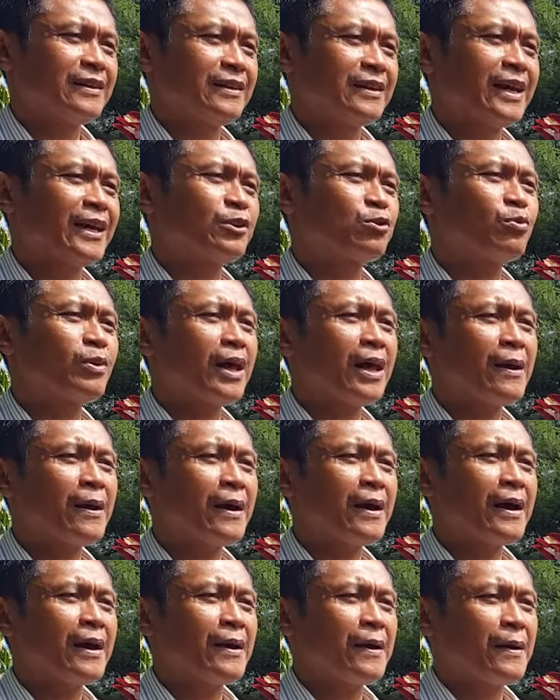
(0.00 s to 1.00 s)
Nah itulah
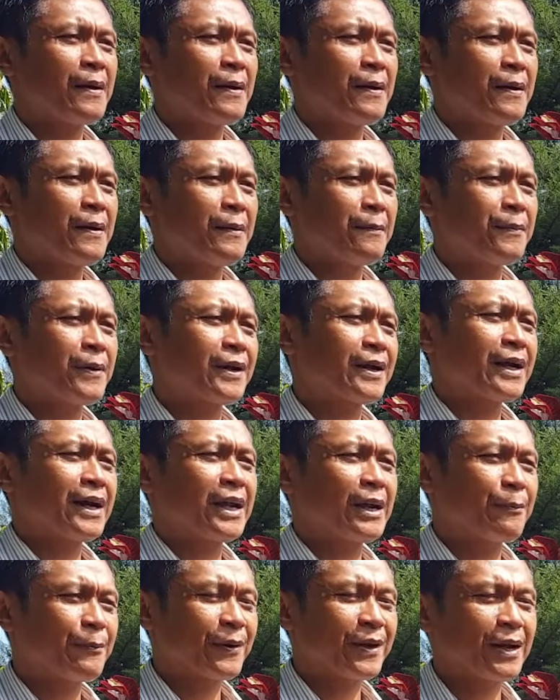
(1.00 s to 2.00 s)

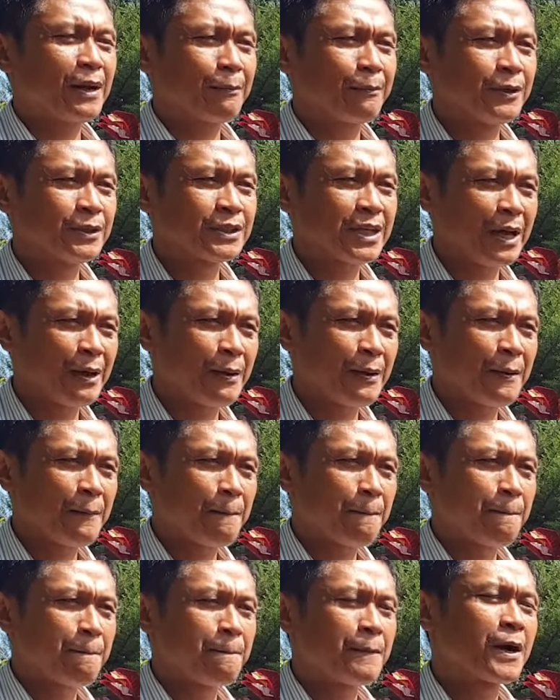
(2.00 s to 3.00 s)
perkara-perkara yang bisa
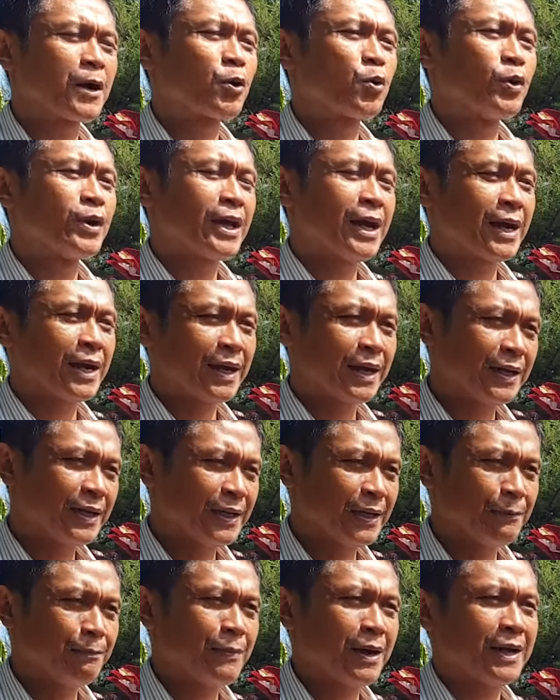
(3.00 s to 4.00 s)
menggoyahkan
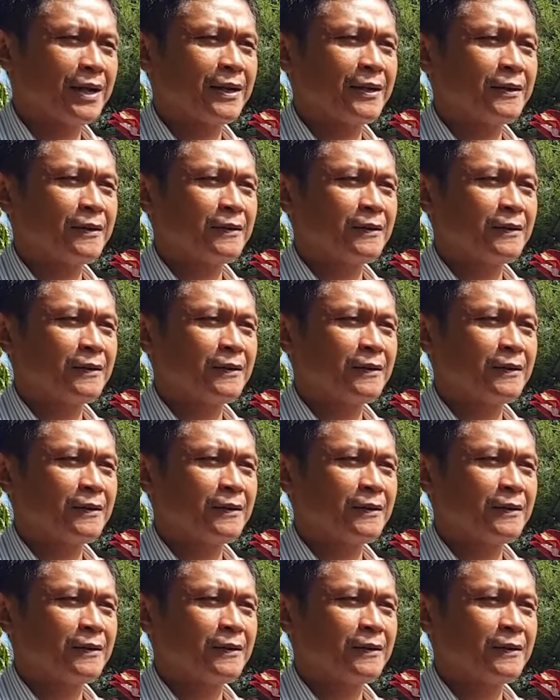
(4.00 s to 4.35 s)
iman